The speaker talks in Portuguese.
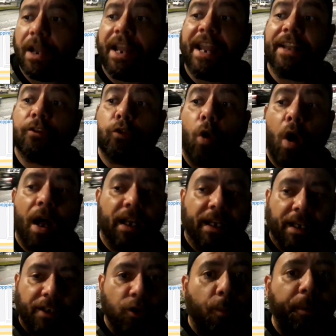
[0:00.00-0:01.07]

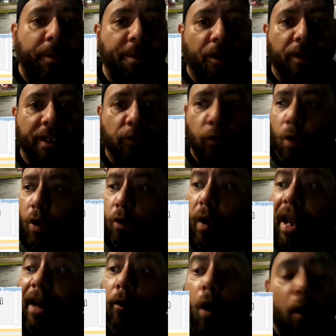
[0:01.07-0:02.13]
retorna, e o primeiro retorno
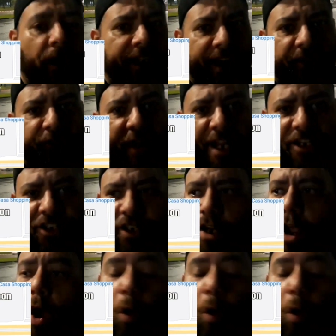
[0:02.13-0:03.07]
é logo ali na frente.